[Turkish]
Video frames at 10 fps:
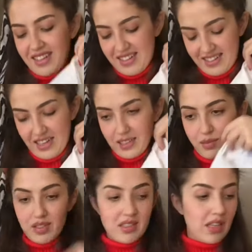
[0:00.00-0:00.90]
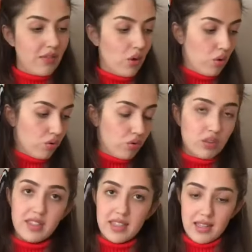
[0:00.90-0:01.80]
Kendimizi seviyorduk
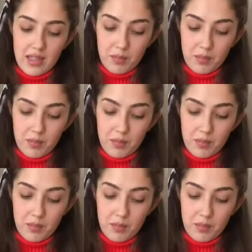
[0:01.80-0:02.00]
lisede.